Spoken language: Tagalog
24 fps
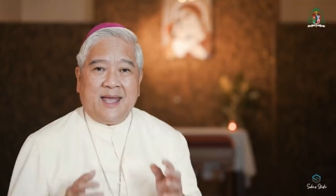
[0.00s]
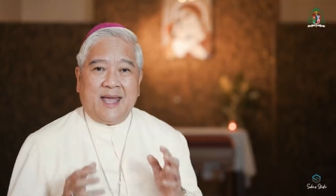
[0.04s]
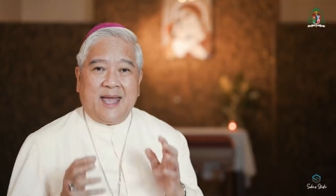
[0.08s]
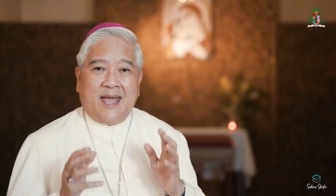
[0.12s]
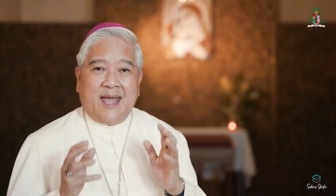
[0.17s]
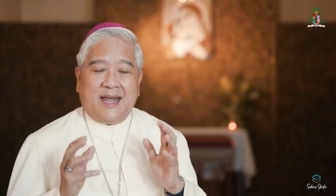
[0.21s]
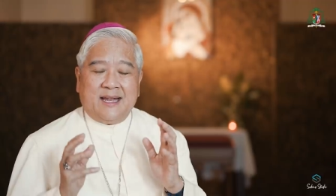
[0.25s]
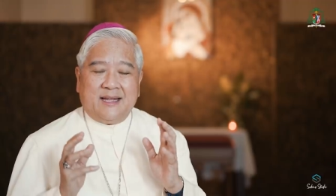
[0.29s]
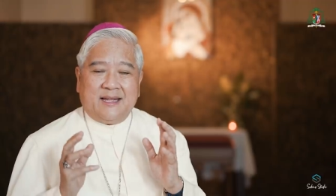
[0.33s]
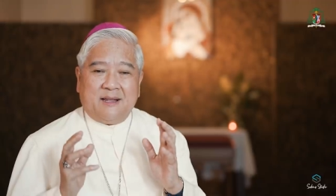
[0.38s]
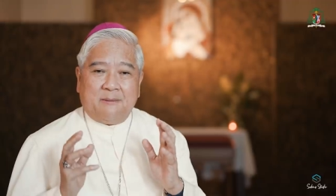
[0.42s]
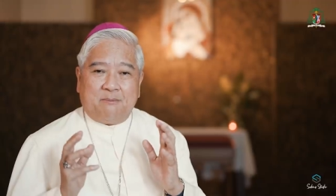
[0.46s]

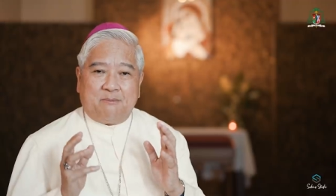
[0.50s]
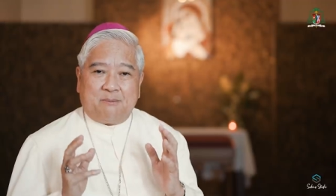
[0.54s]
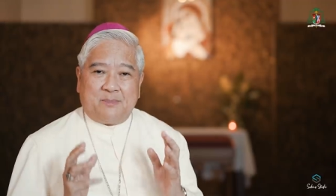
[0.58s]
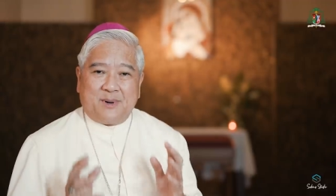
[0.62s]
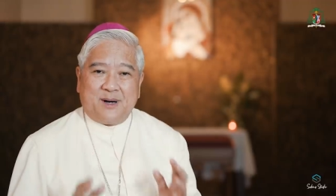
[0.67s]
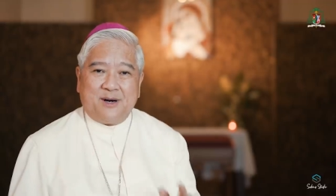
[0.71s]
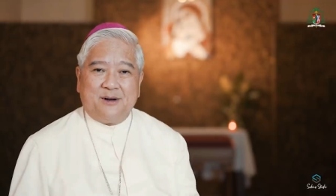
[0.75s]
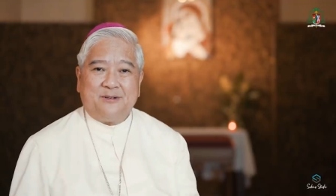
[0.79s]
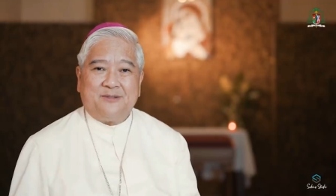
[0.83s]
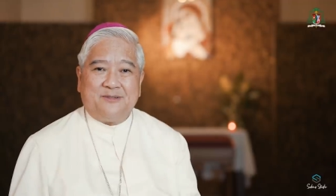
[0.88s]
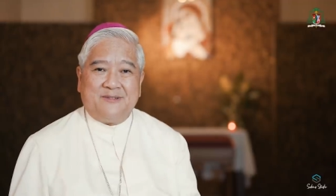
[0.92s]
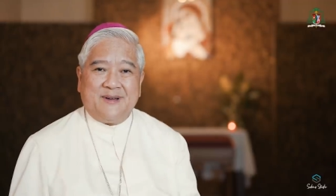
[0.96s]
And the
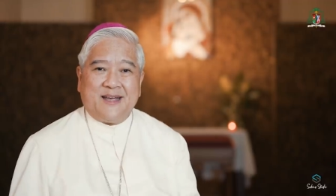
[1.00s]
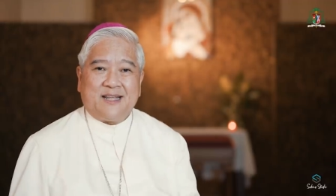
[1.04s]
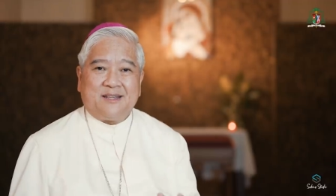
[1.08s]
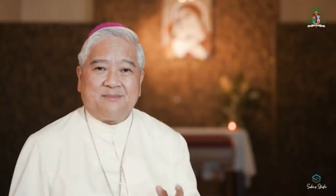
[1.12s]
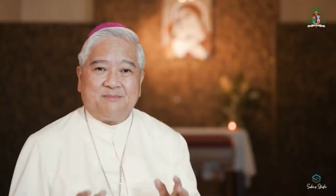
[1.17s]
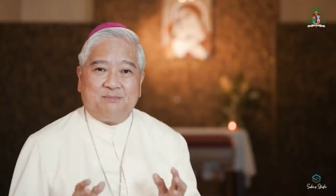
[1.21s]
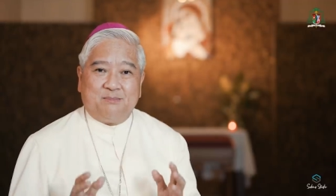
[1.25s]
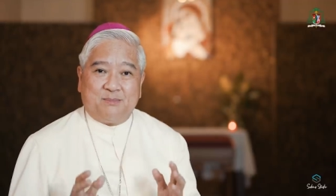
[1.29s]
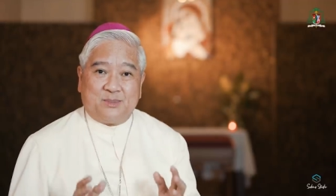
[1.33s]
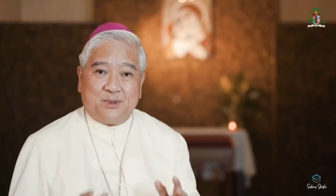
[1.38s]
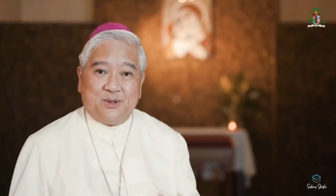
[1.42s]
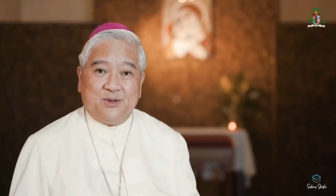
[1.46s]

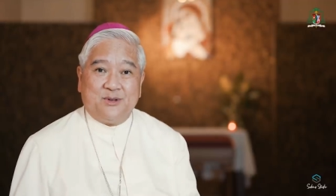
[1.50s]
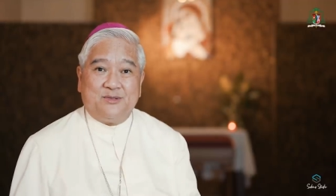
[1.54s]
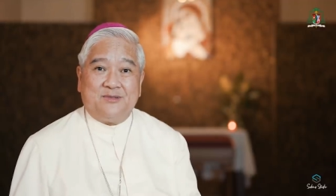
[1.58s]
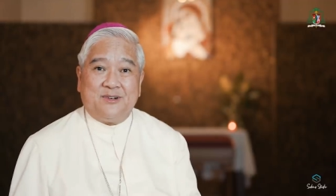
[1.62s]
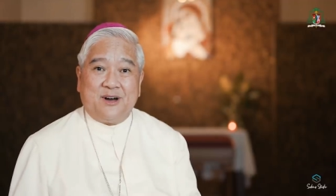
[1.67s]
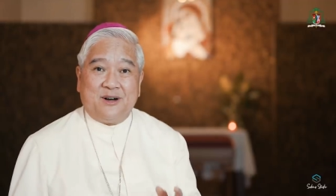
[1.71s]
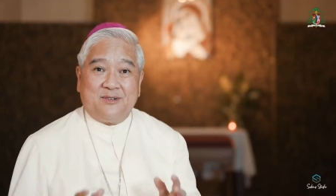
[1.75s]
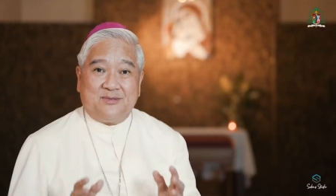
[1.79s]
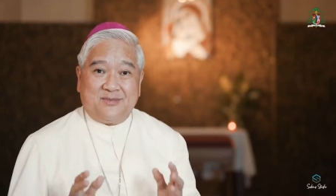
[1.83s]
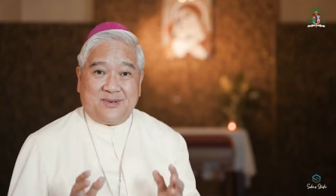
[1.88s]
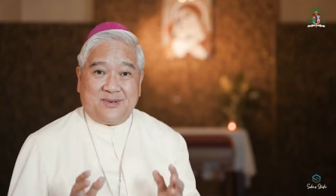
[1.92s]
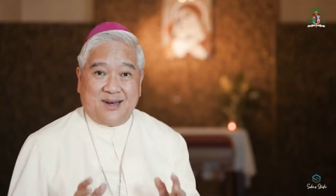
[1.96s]
perfect proof
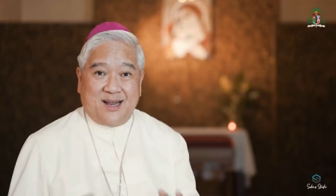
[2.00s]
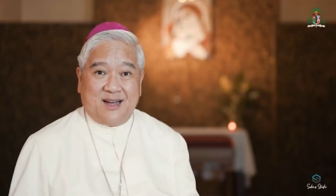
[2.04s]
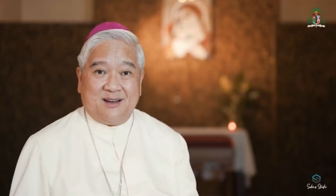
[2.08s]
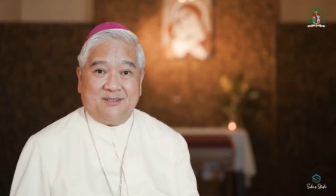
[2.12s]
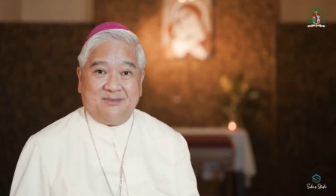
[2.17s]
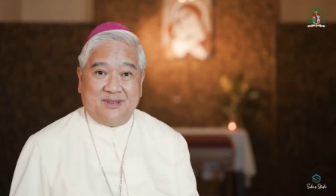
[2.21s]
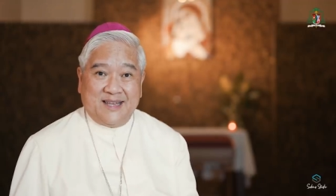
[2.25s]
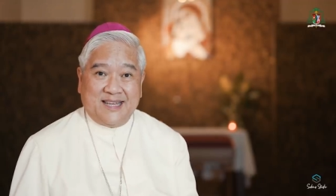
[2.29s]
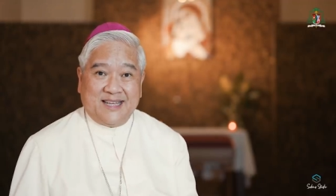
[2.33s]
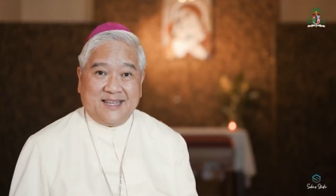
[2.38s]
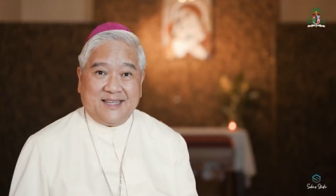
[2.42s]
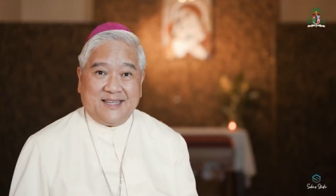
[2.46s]
of
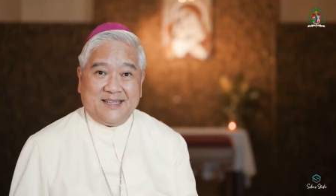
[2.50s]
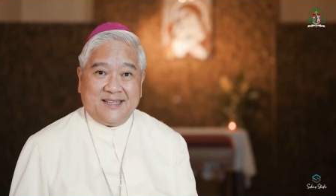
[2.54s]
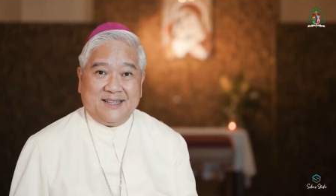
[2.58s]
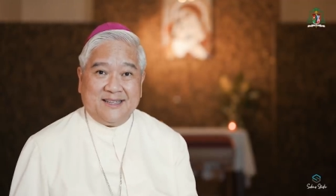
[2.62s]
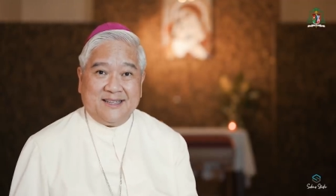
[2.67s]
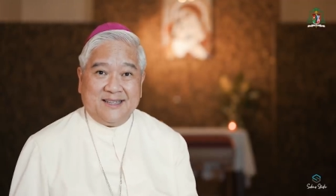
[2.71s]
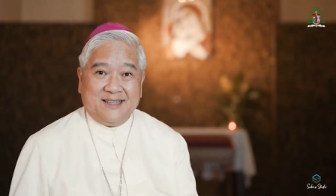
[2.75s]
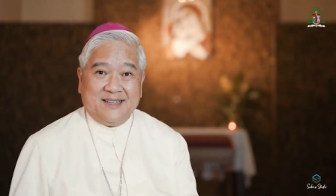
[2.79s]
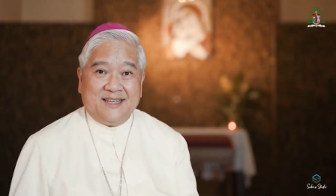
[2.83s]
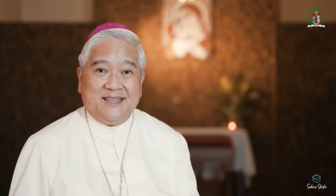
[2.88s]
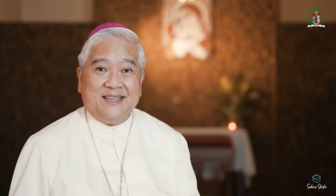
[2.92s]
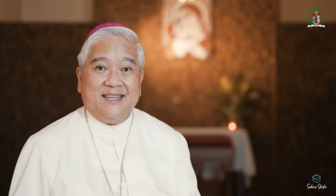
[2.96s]
loving
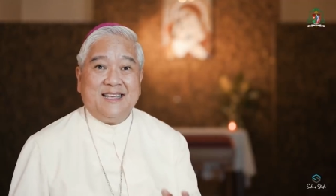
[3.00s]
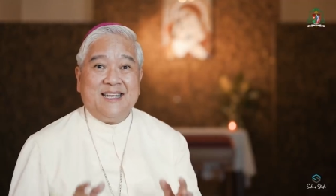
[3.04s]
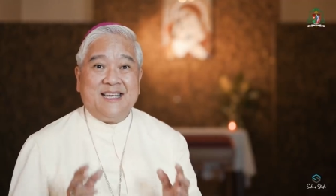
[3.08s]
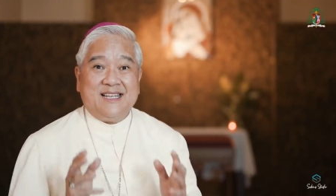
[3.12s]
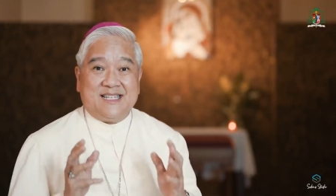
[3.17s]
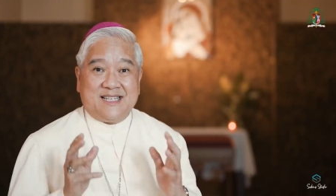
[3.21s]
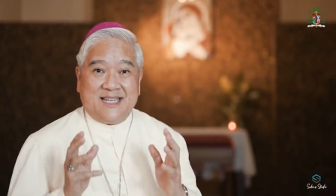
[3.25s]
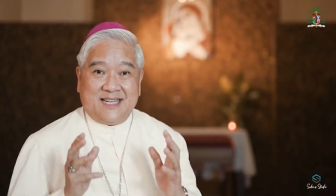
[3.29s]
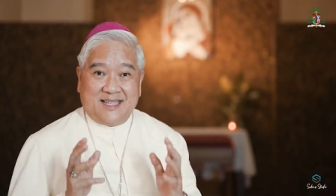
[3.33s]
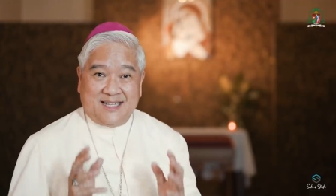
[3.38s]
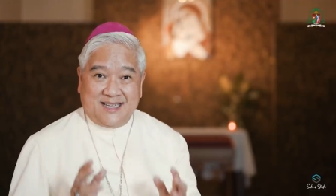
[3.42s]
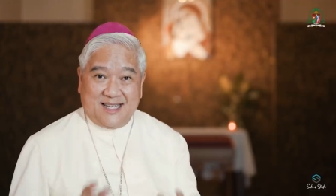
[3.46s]

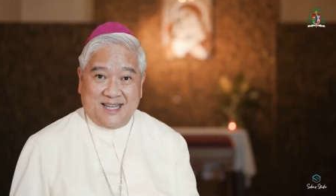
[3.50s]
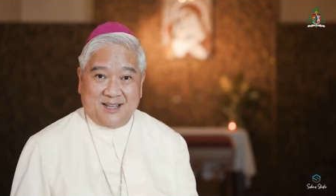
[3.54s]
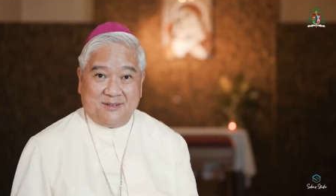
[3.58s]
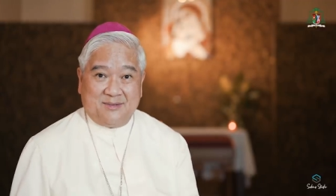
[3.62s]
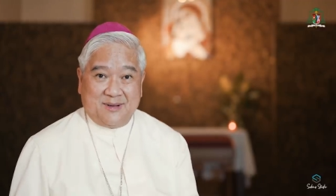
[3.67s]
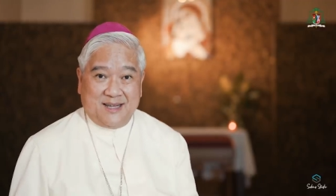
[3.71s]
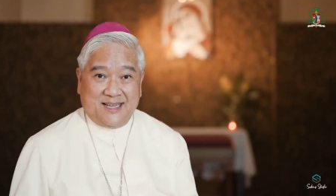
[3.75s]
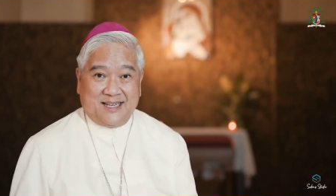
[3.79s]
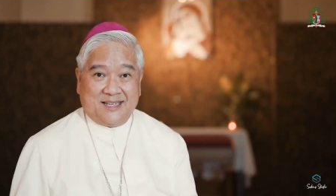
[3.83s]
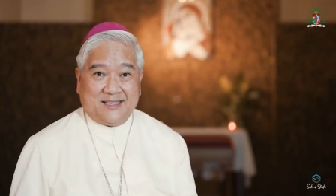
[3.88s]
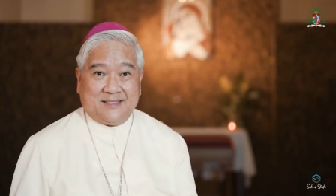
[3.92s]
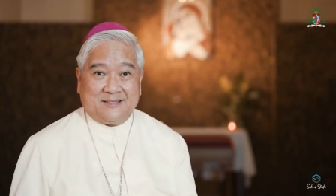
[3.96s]
is in
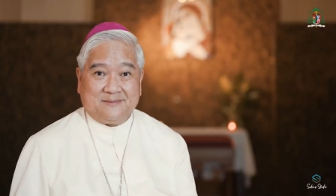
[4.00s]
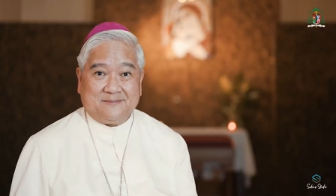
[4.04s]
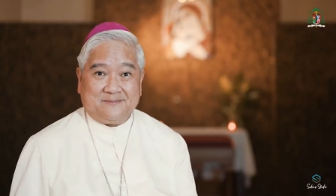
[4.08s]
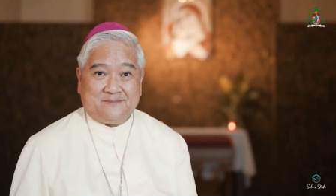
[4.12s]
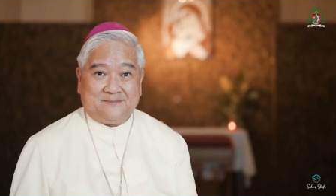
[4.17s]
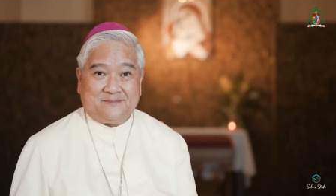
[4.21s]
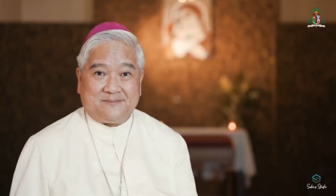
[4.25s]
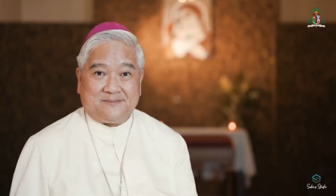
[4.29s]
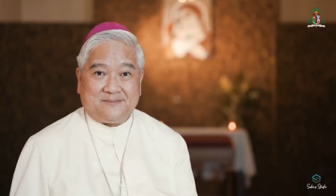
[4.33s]
giving.